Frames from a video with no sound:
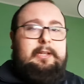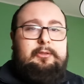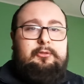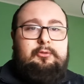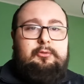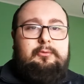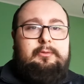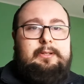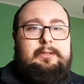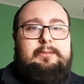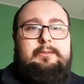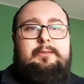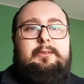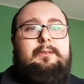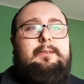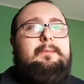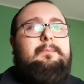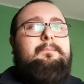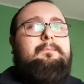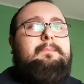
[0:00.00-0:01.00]
Detto
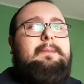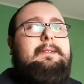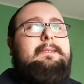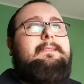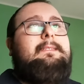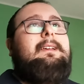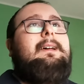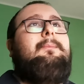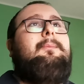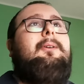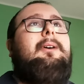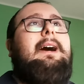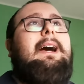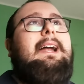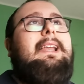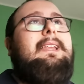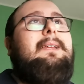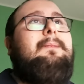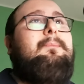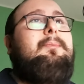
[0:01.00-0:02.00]
questo, passiamo
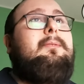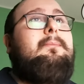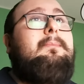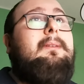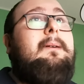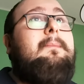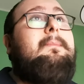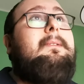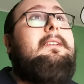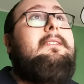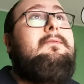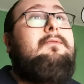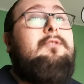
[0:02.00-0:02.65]
alle probabili